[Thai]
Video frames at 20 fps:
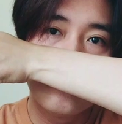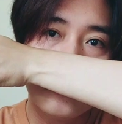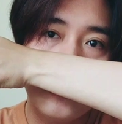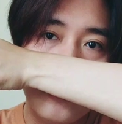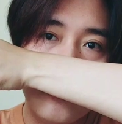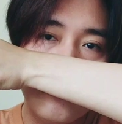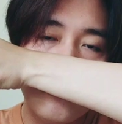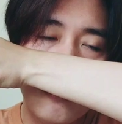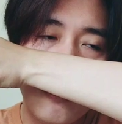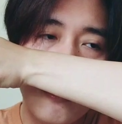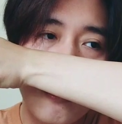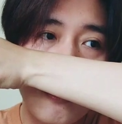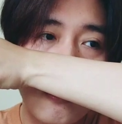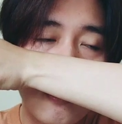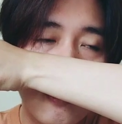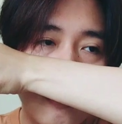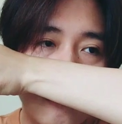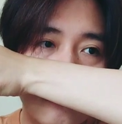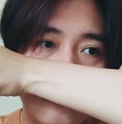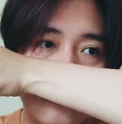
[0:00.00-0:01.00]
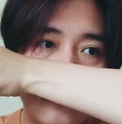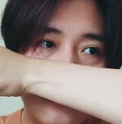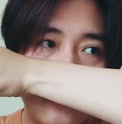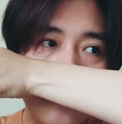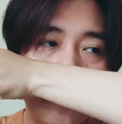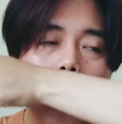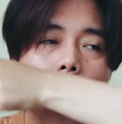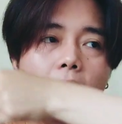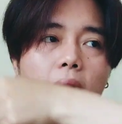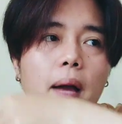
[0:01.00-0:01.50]
แล้วก็
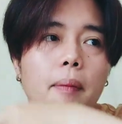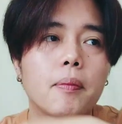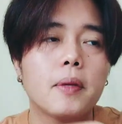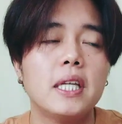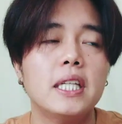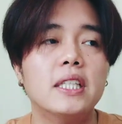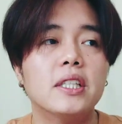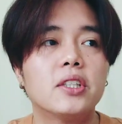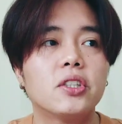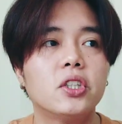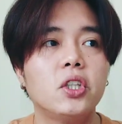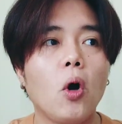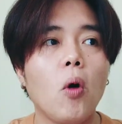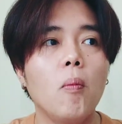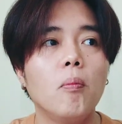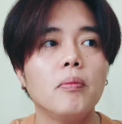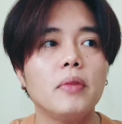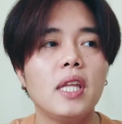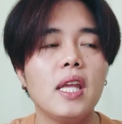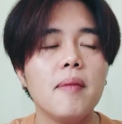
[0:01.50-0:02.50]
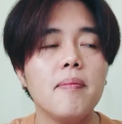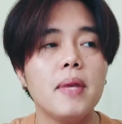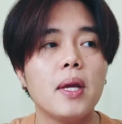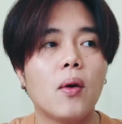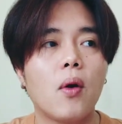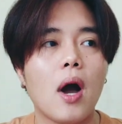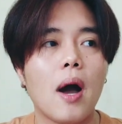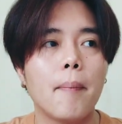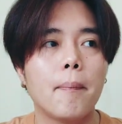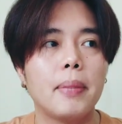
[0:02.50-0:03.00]
มากับกลิ่นส้มที่มี
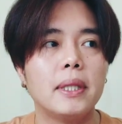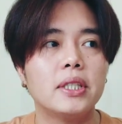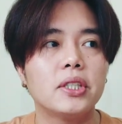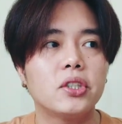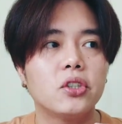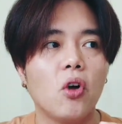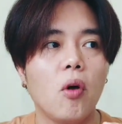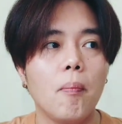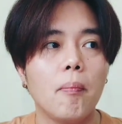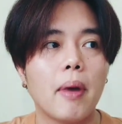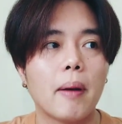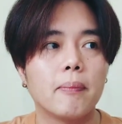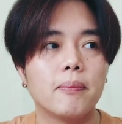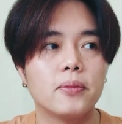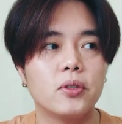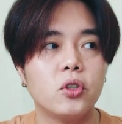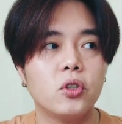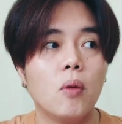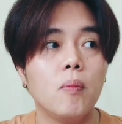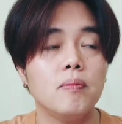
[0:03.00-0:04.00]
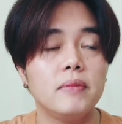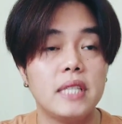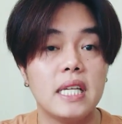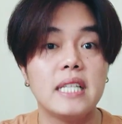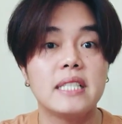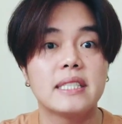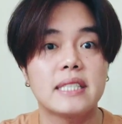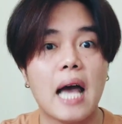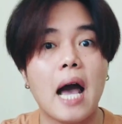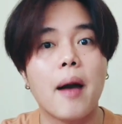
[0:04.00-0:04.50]
ความเป็นส้มแบบส้มจริง
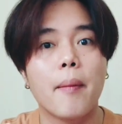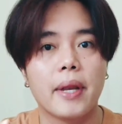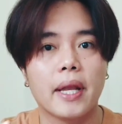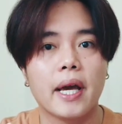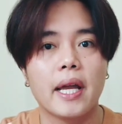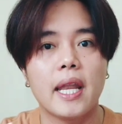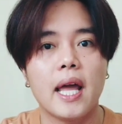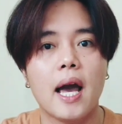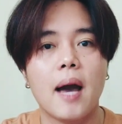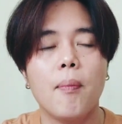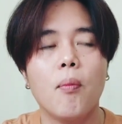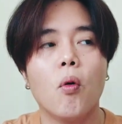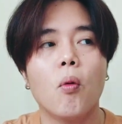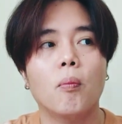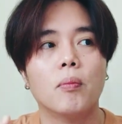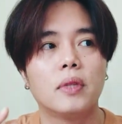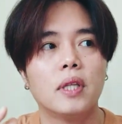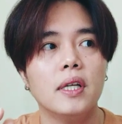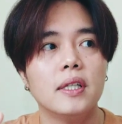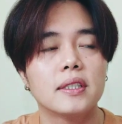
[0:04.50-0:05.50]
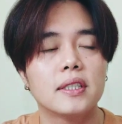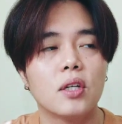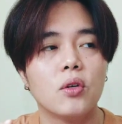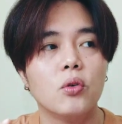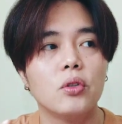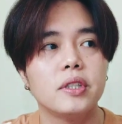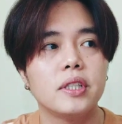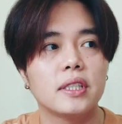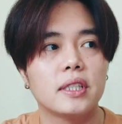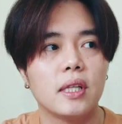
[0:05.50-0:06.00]
จังเหมือนกันนะครับผมถึงจะ
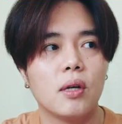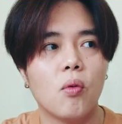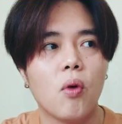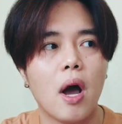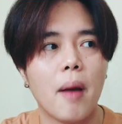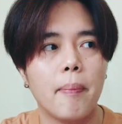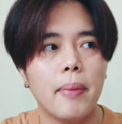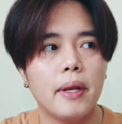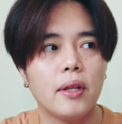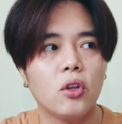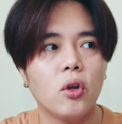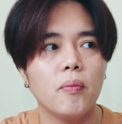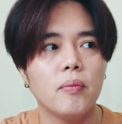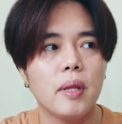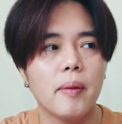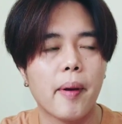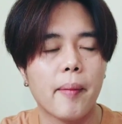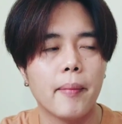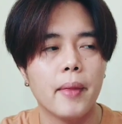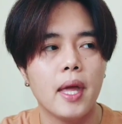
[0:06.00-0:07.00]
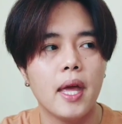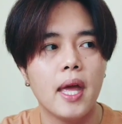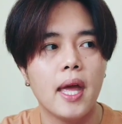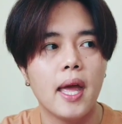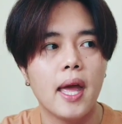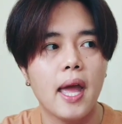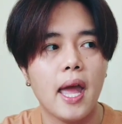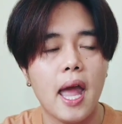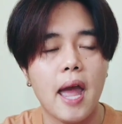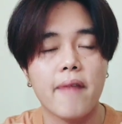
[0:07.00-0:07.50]
รู้สึกถึงความเป็นส้มที่แบบ
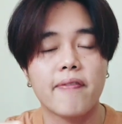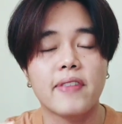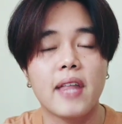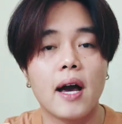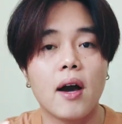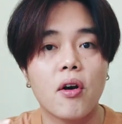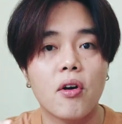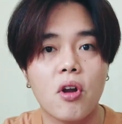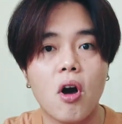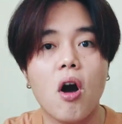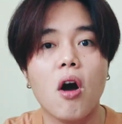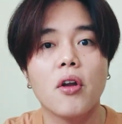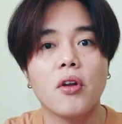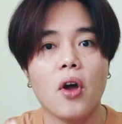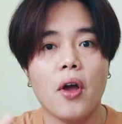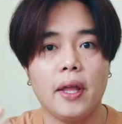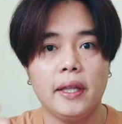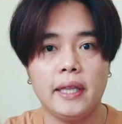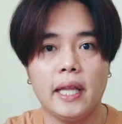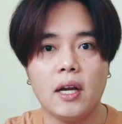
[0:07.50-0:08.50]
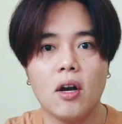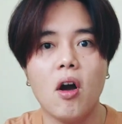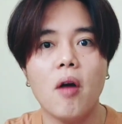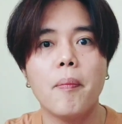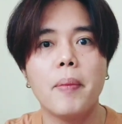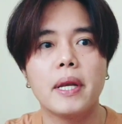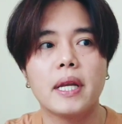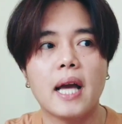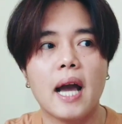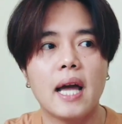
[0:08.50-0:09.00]
แอบสังเคราะห์หน่อยแต่ก็
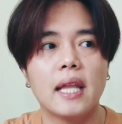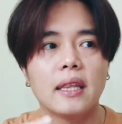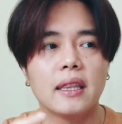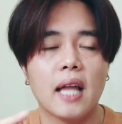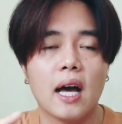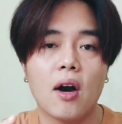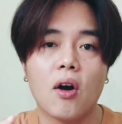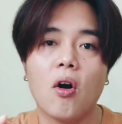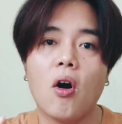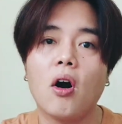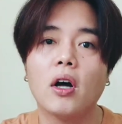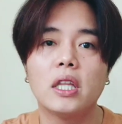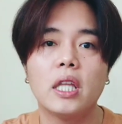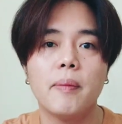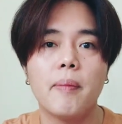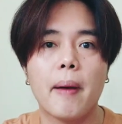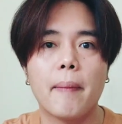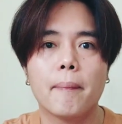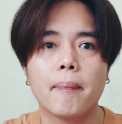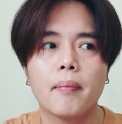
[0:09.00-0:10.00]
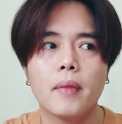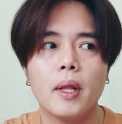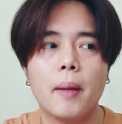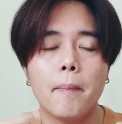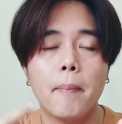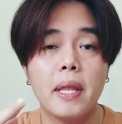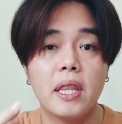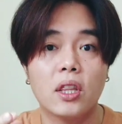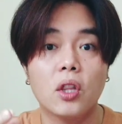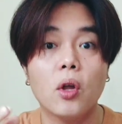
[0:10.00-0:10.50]
เป็นการสังเคราะห์ที่แบบ
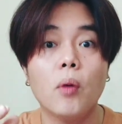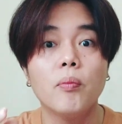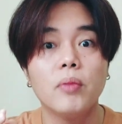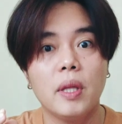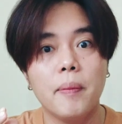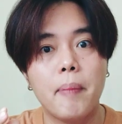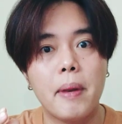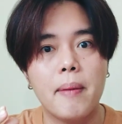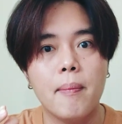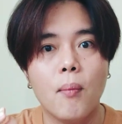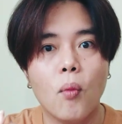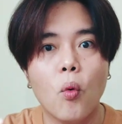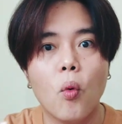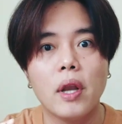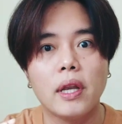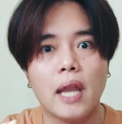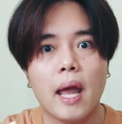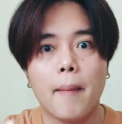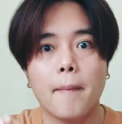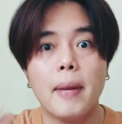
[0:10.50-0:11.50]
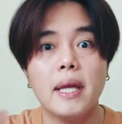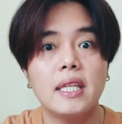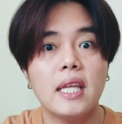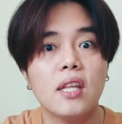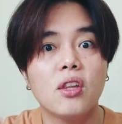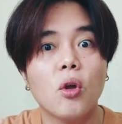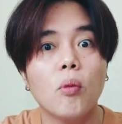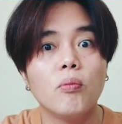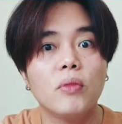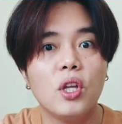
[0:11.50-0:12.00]
เป็นส้มที่เป็นมวลนะไม่ใช่
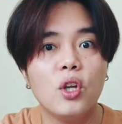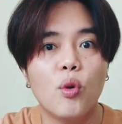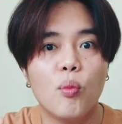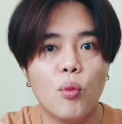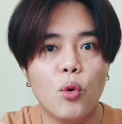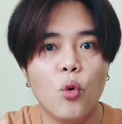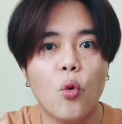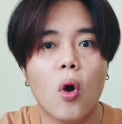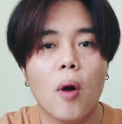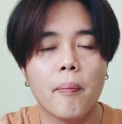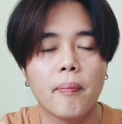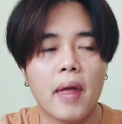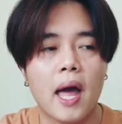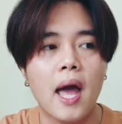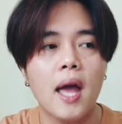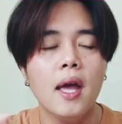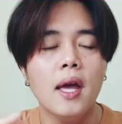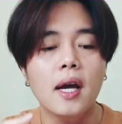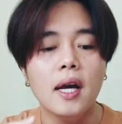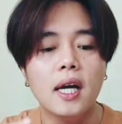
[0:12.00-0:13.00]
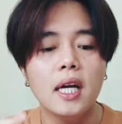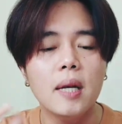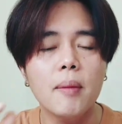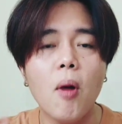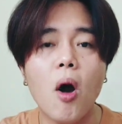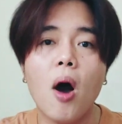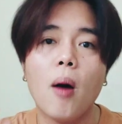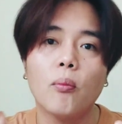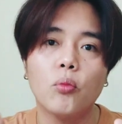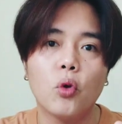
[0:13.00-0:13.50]
ส้มที่หลวมๆนะคือ
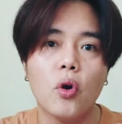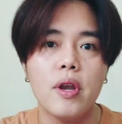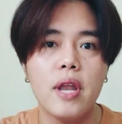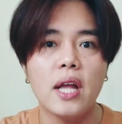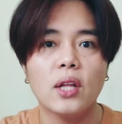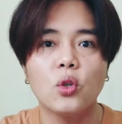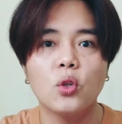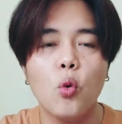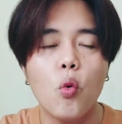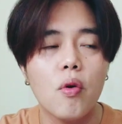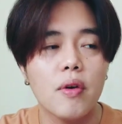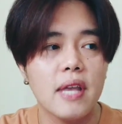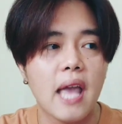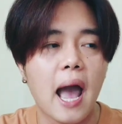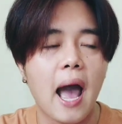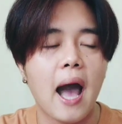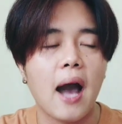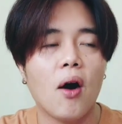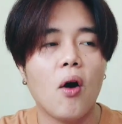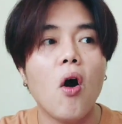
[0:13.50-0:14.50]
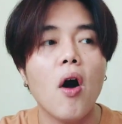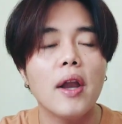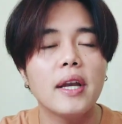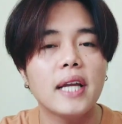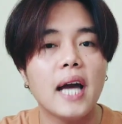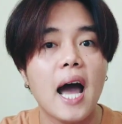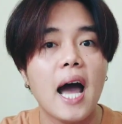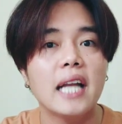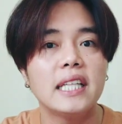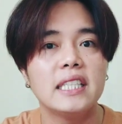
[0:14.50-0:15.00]
น้ำหอมตัวนี้ทุกอย่างค่อน
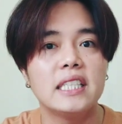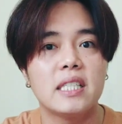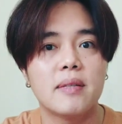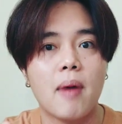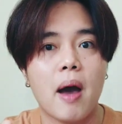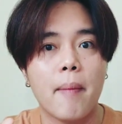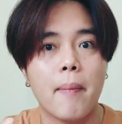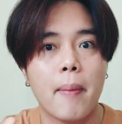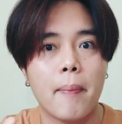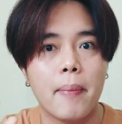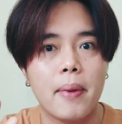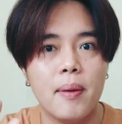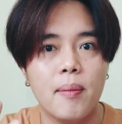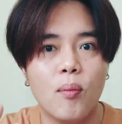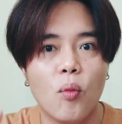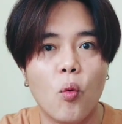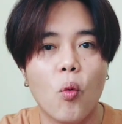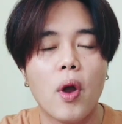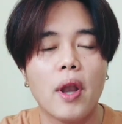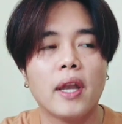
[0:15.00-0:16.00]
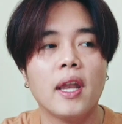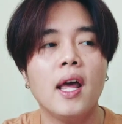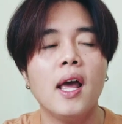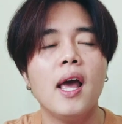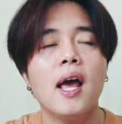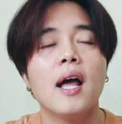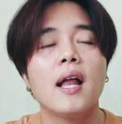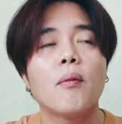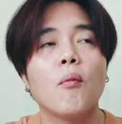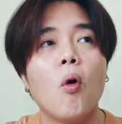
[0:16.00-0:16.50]
ข้างที่จะมาแบบเป็นมวล
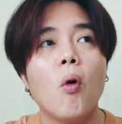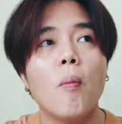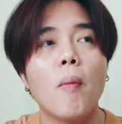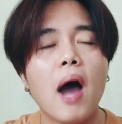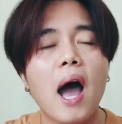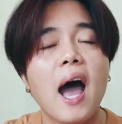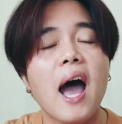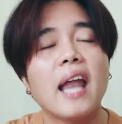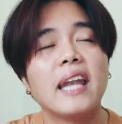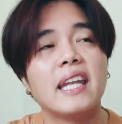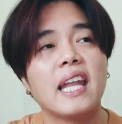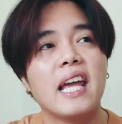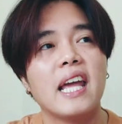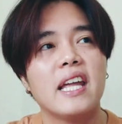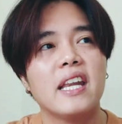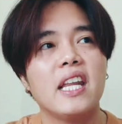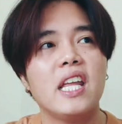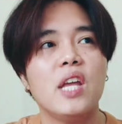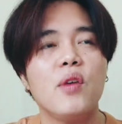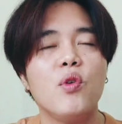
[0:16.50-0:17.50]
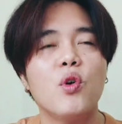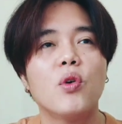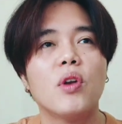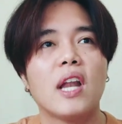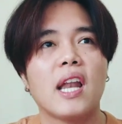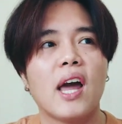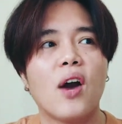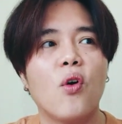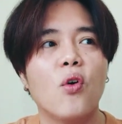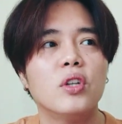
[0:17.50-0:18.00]
ผมอ่านในรีวิวหลา
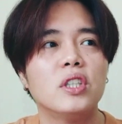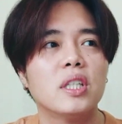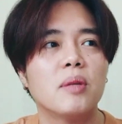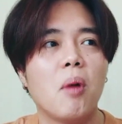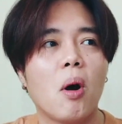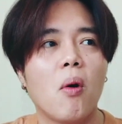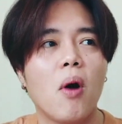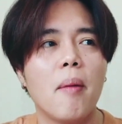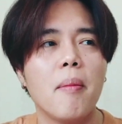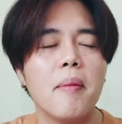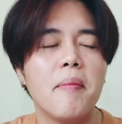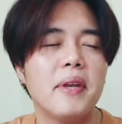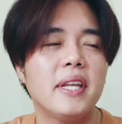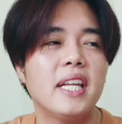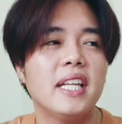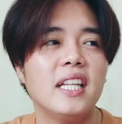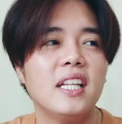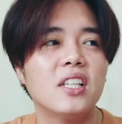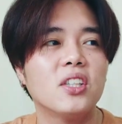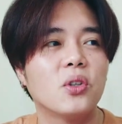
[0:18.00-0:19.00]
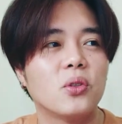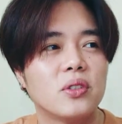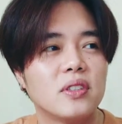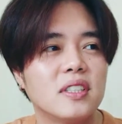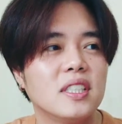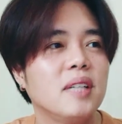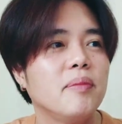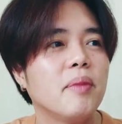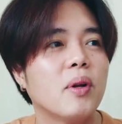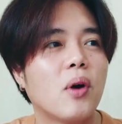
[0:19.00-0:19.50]
ยๆคนจะบอกว่ามันเป็นกลิ่นที่สด
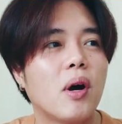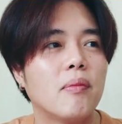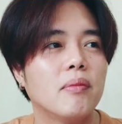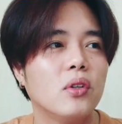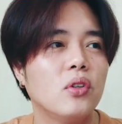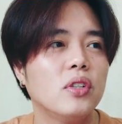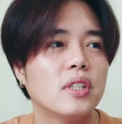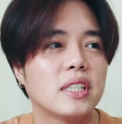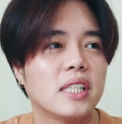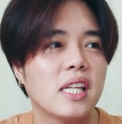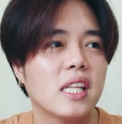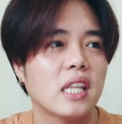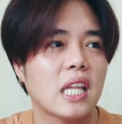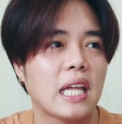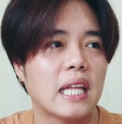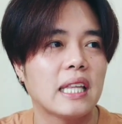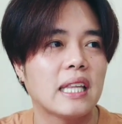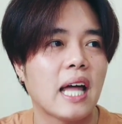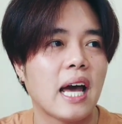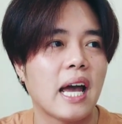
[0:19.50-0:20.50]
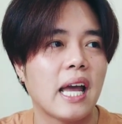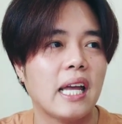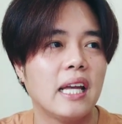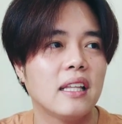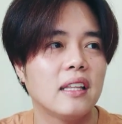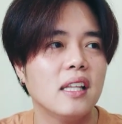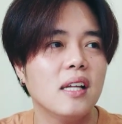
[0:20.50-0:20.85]
ชื่นเป็นความรู้สึกที่ใสๆ